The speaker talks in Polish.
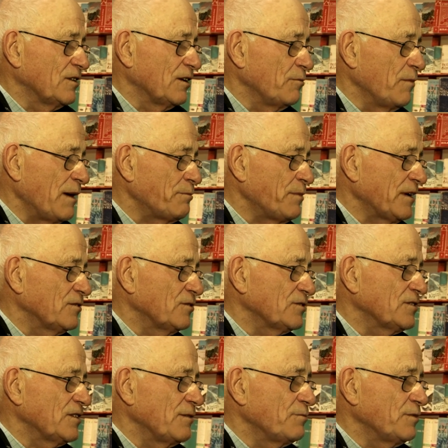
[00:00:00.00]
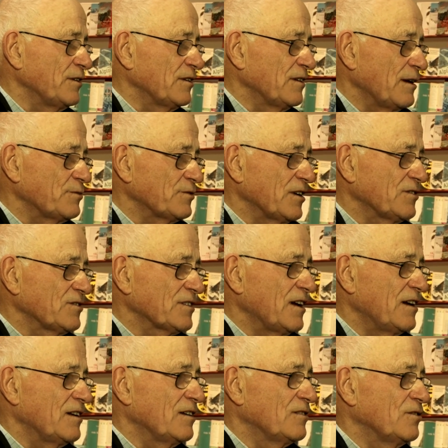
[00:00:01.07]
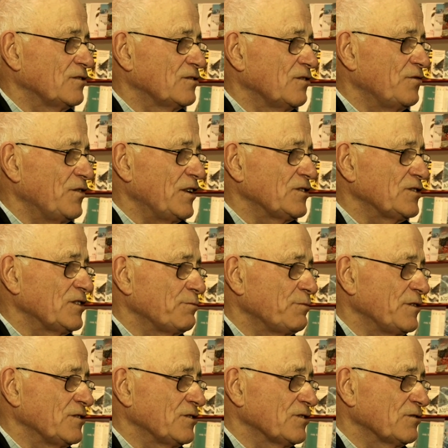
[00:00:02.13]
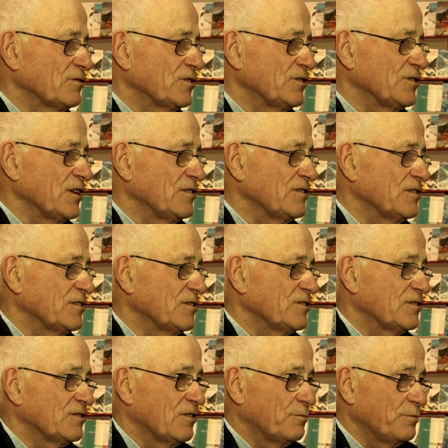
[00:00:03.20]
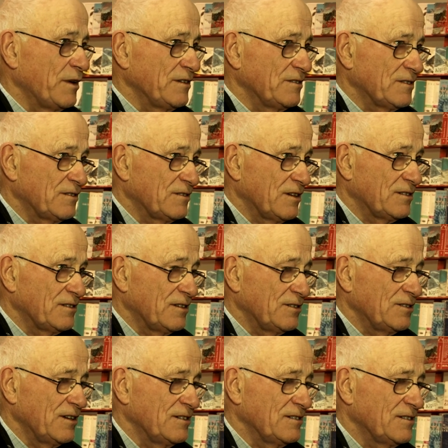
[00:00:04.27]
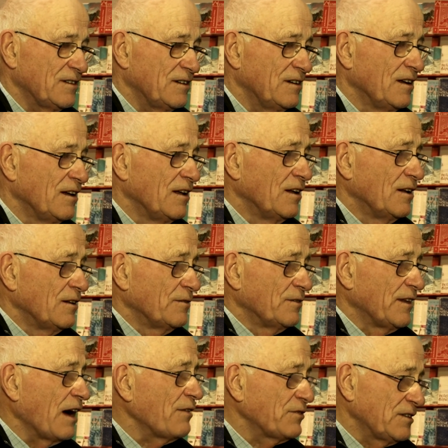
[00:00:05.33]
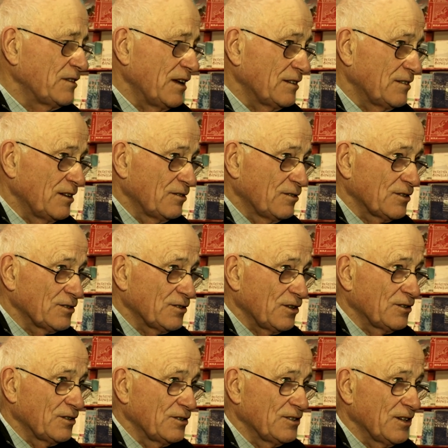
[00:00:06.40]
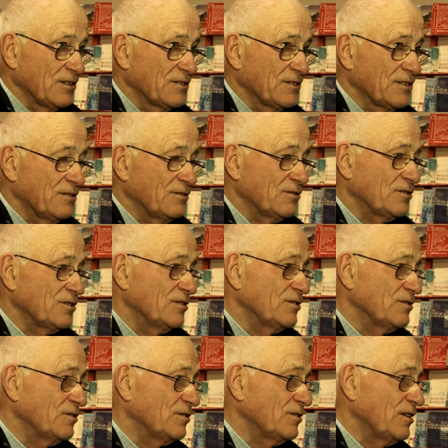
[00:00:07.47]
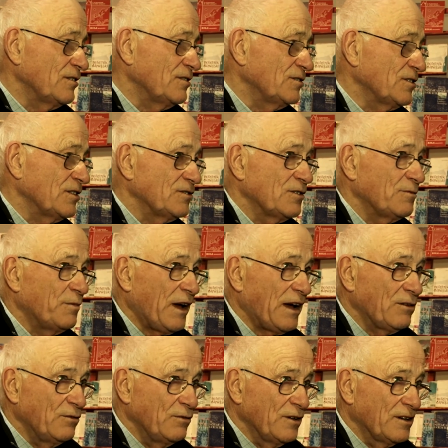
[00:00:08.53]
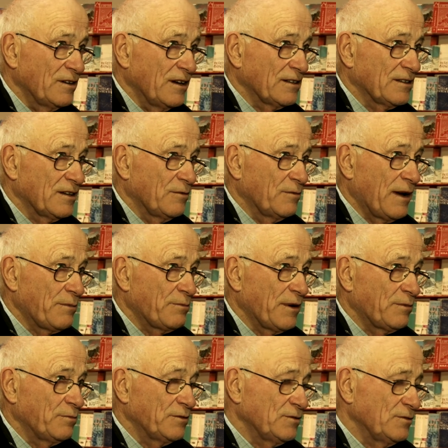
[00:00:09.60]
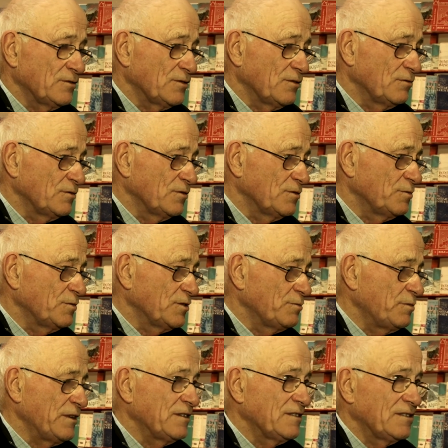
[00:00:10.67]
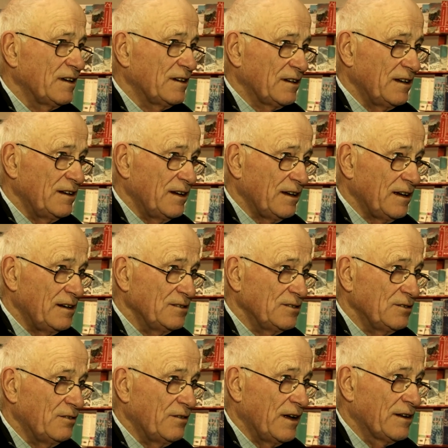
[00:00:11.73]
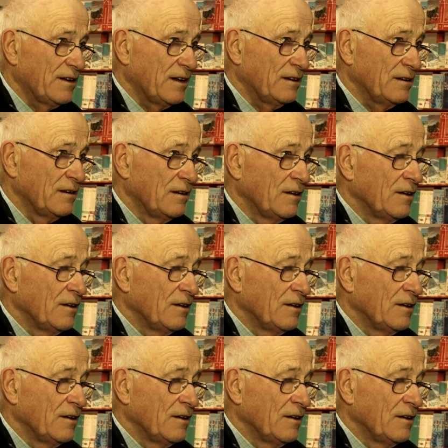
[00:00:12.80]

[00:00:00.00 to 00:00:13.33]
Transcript: tych mapach dostępnych na przykład w skali 1 do 250 tysięcy czy do 500 tysięcy, nawet 1 do 100 tysięcy, to często tych rzeczy brakuje na tych mapach, bo to są zbyt generalizowane.